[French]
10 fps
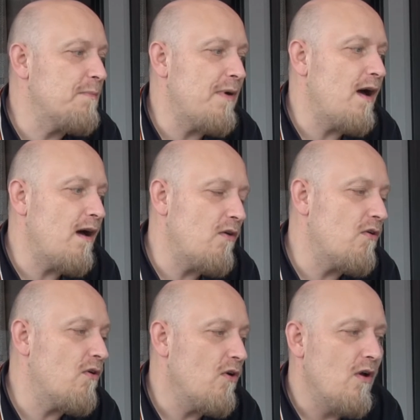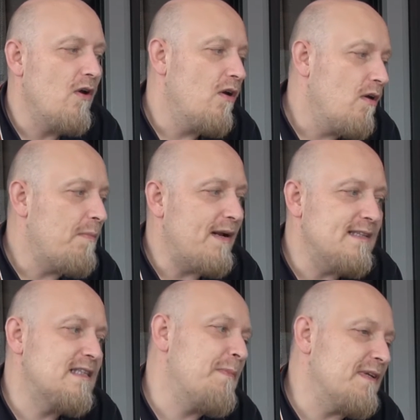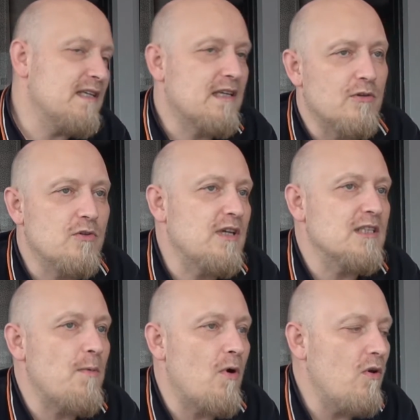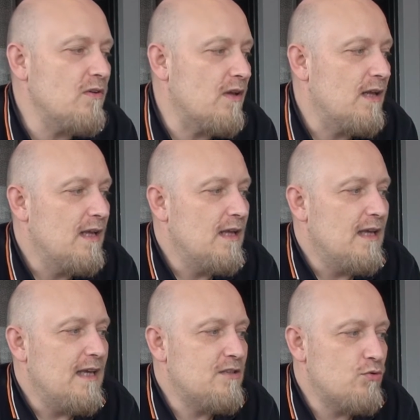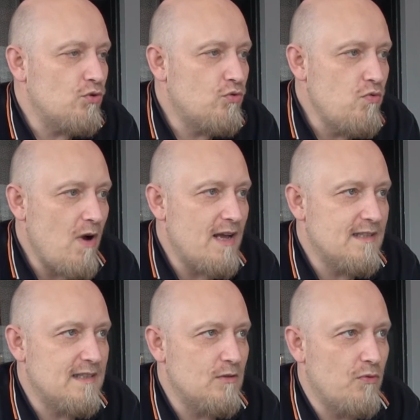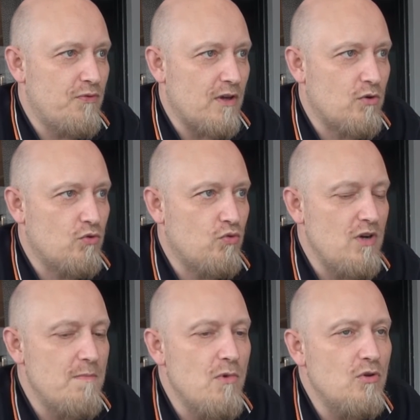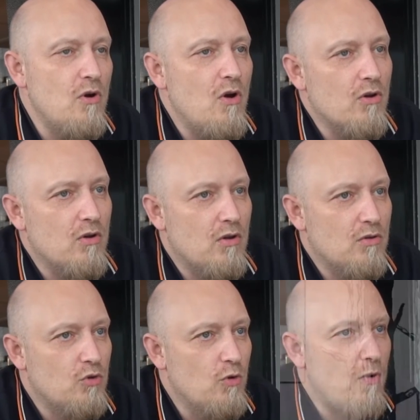pas, euh, pas laisser passer quelques cases branlantes. Et surtout à essayer de faire que tous les monologues de